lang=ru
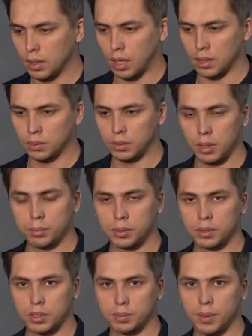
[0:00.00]
Оно
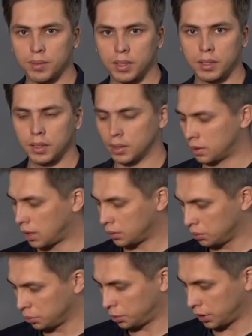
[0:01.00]
требует разбавления на
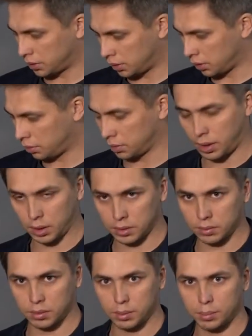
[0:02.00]
одну часть этого
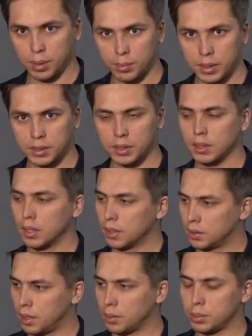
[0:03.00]
средства по массе
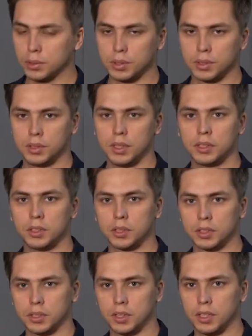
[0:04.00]
требуется 10
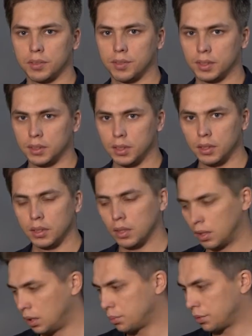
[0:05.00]
частей воды
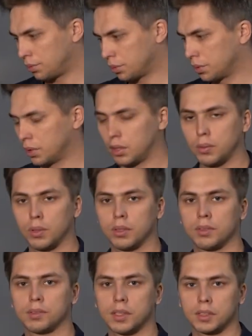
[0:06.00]
либо
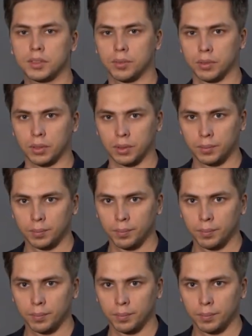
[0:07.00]
водно-гликолевого раствора.